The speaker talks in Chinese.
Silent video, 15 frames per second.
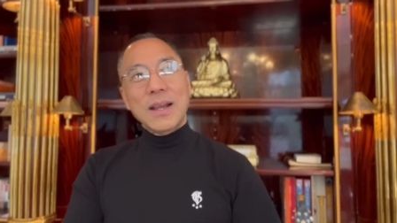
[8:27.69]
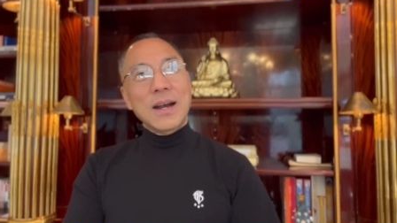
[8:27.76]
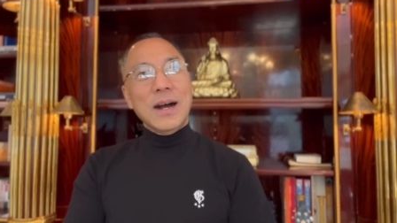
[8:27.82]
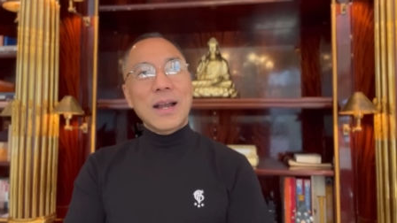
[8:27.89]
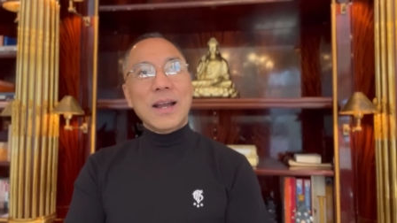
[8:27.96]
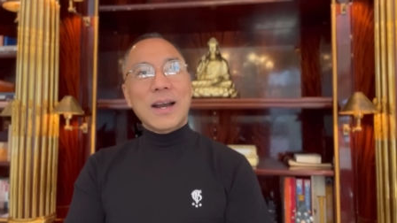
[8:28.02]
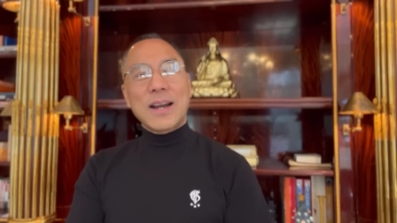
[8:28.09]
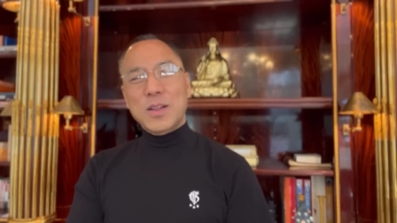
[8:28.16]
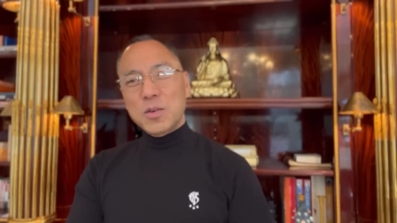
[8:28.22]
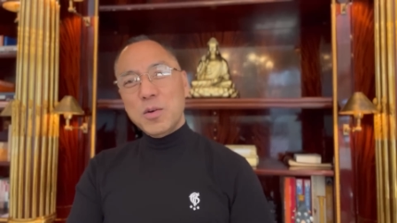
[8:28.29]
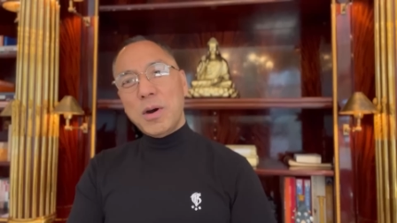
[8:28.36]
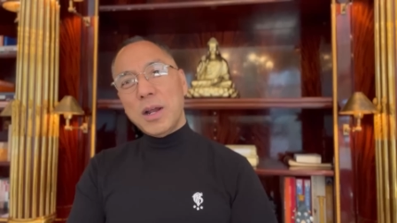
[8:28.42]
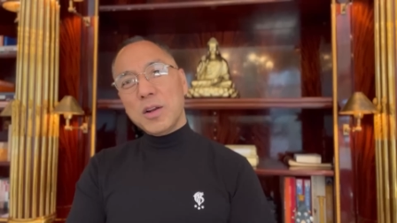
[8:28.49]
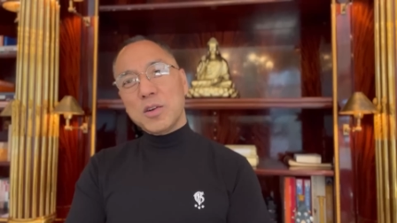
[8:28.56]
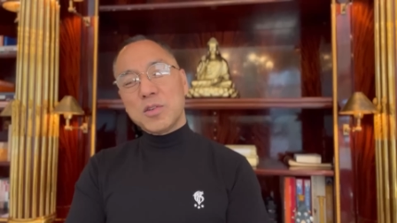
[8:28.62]
哎呀，很多
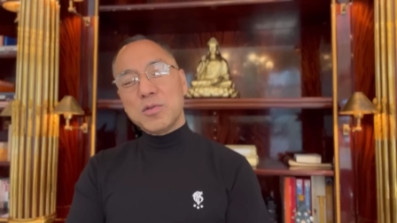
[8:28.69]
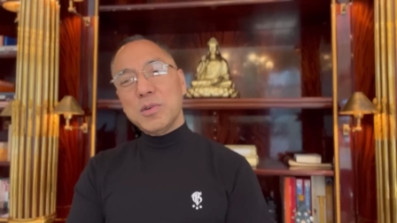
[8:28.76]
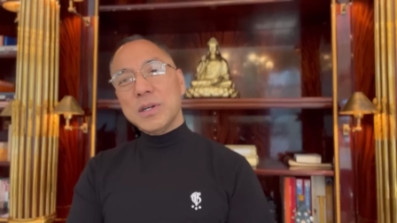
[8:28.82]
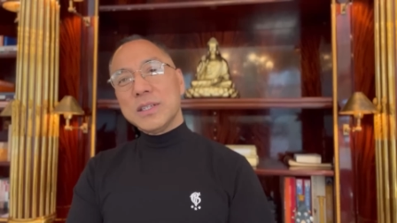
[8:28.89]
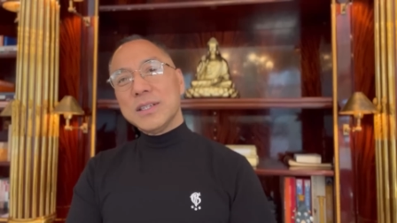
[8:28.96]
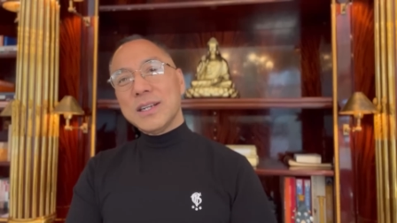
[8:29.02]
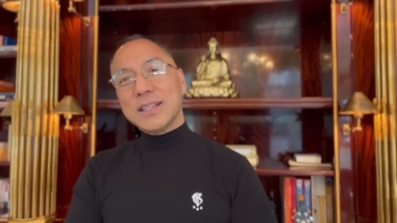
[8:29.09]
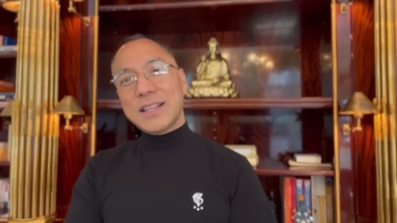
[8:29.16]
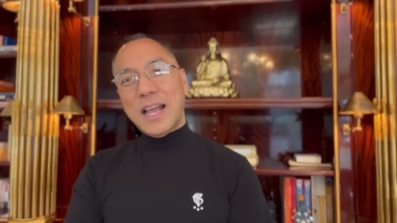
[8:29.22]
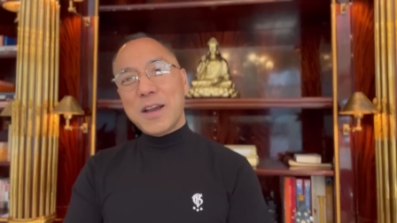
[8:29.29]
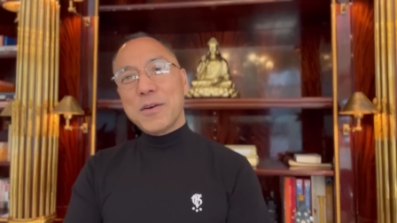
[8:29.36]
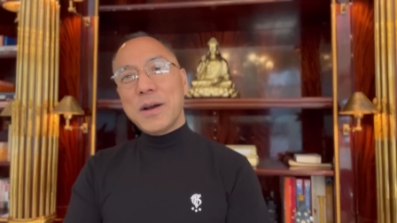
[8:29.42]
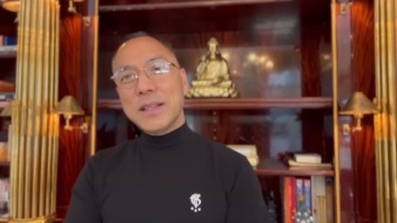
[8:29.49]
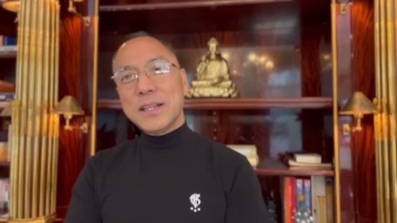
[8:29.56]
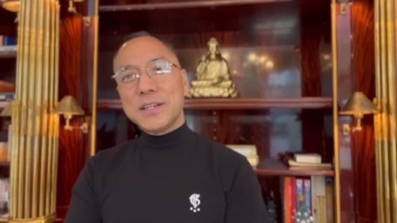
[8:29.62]
话要说，现在台
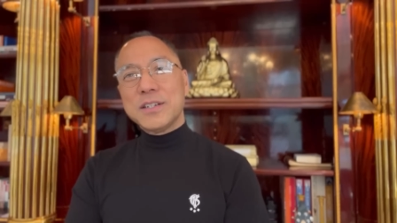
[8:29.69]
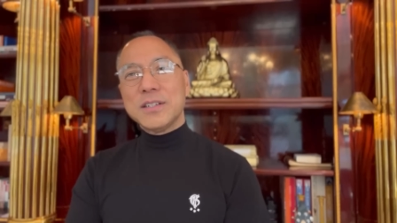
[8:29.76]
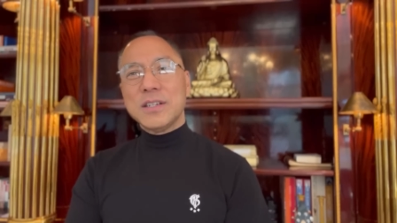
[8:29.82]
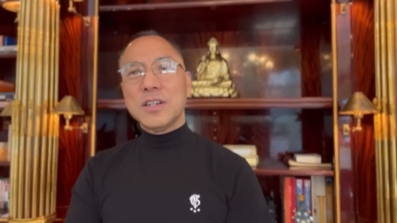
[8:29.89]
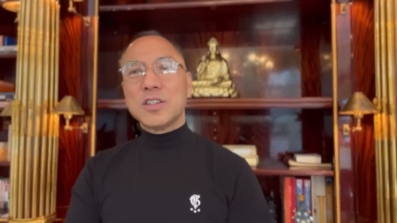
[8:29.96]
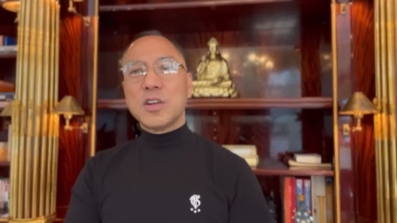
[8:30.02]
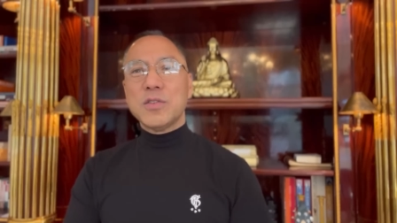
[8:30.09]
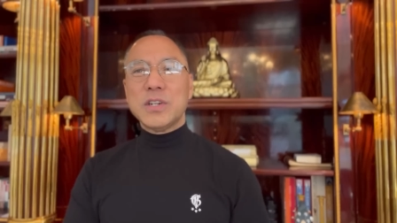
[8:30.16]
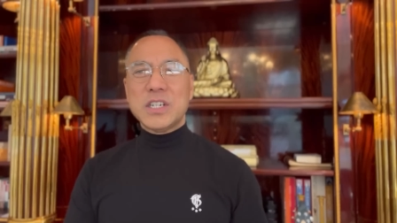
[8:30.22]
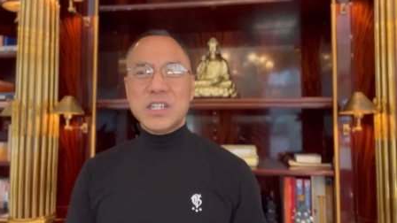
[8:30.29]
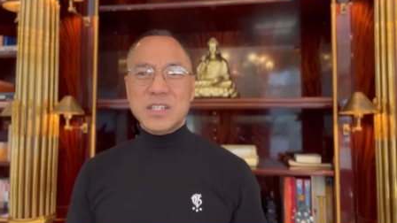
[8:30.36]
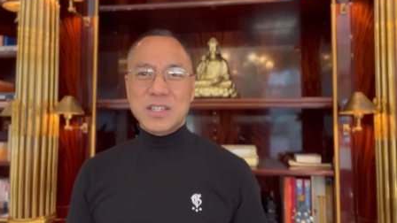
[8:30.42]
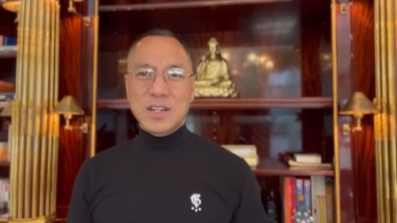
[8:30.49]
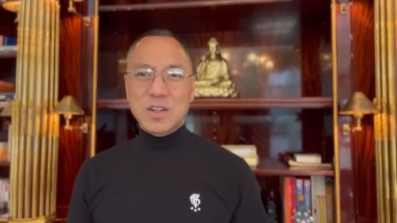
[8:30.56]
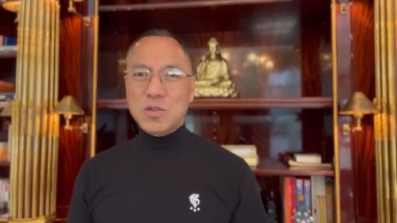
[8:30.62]
湾的事情成为
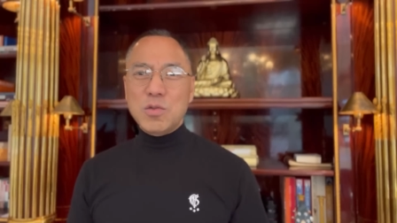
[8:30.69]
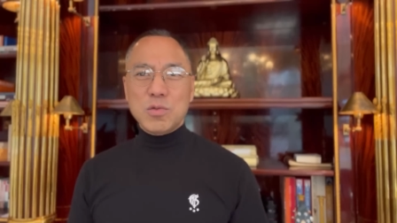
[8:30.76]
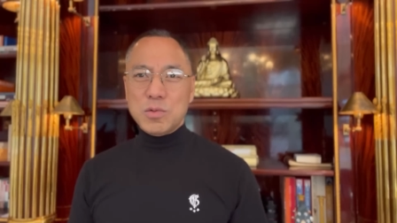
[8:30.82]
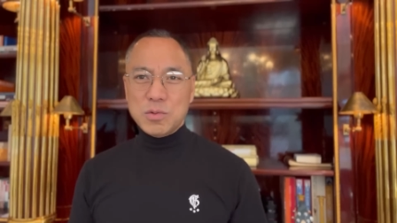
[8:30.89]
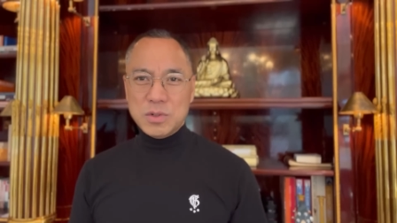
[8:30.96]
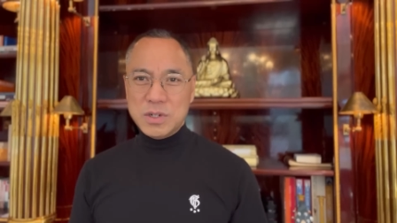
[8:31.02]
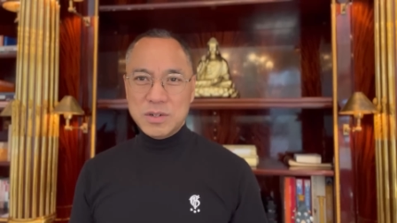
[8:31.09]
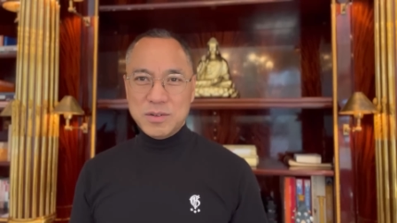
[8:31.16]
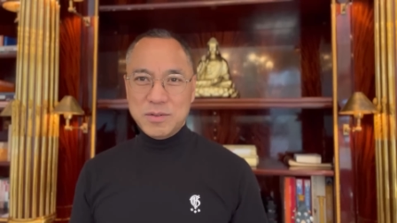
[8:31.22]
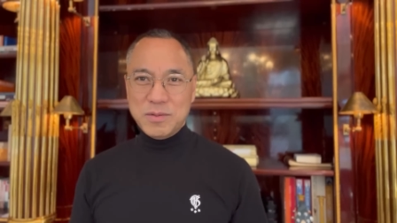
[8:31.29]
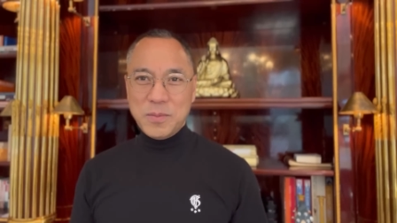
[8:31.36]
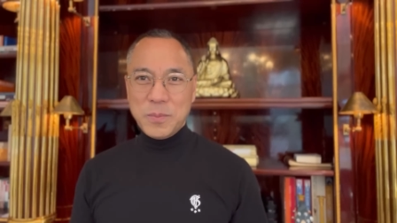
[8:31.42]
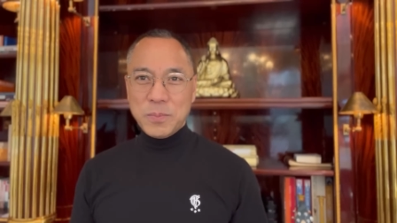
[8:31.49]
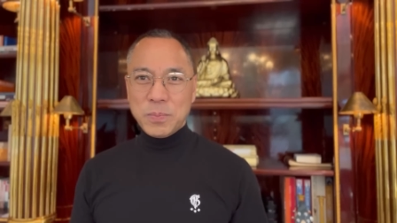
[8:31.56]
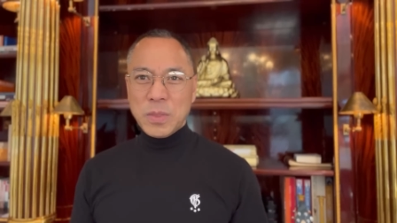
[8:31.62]
世界的重中之重，
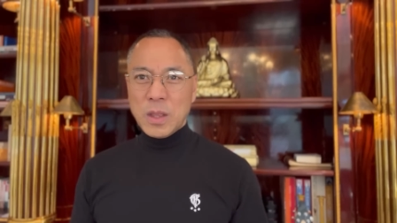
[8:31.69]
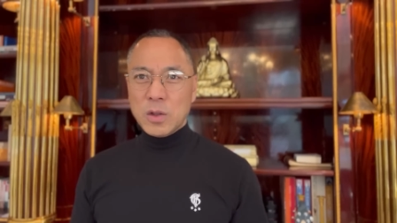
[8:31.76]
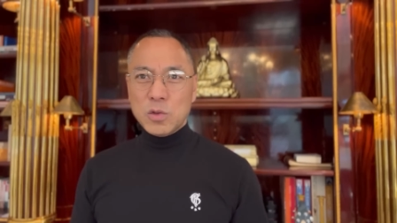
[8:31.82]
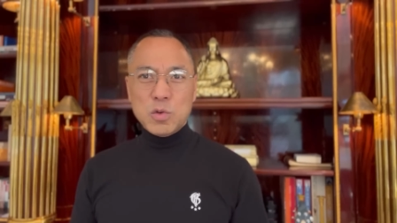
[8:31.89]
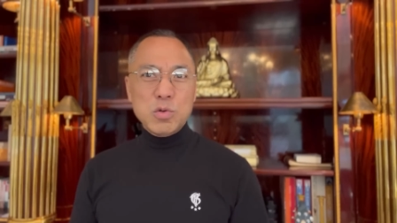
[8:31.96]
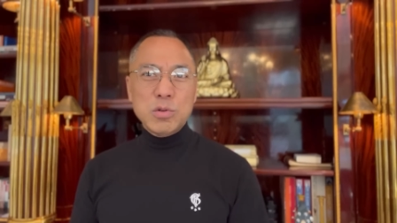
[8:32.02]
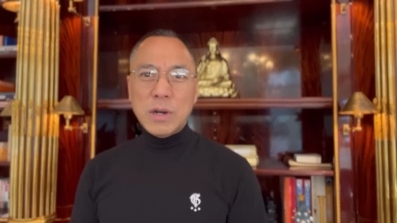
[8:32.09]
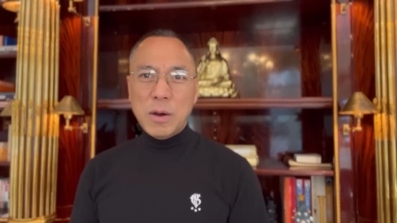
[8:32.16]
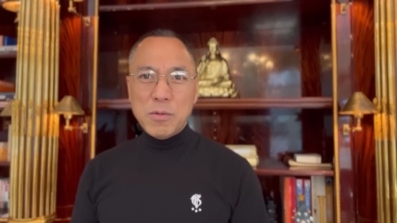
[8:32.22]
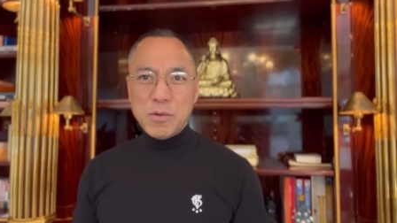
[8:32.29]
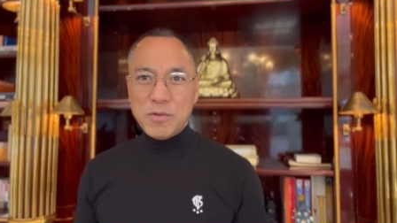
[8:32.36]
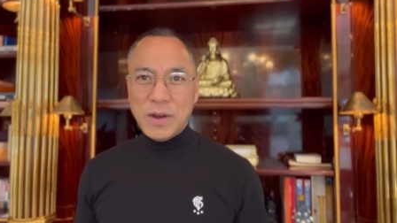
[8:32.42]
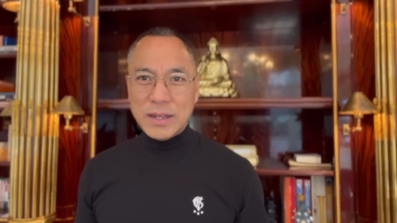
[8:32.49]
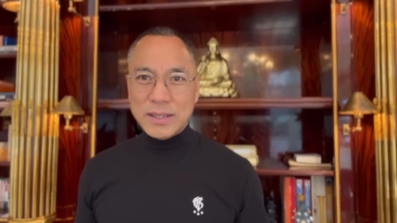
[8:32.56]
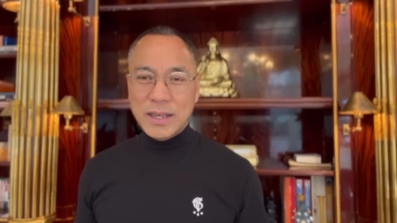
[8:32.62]
突然我
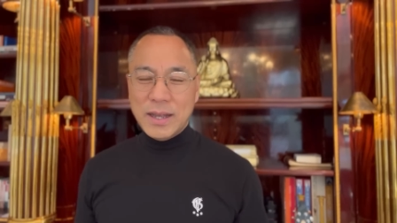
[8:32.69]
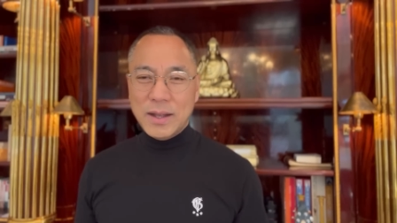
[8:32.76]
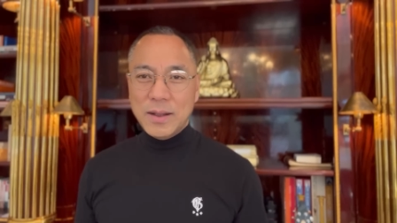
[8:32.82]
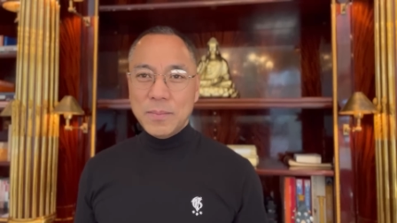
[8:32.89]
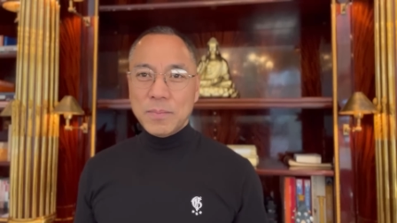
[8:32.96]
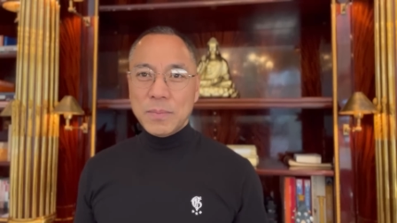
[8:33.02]
发现。